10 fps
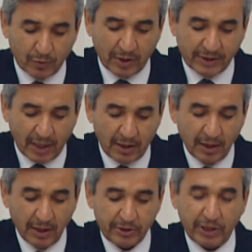
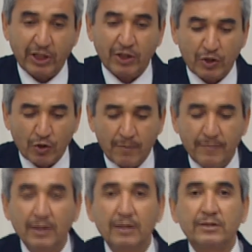dolayısıyla teşekkür ediyorum.
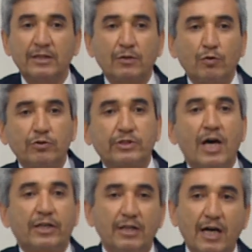Genel kurulu
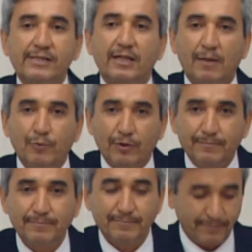saygıyla
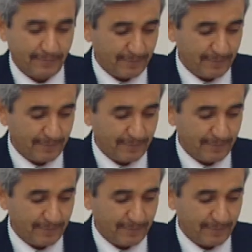selamlıyorum.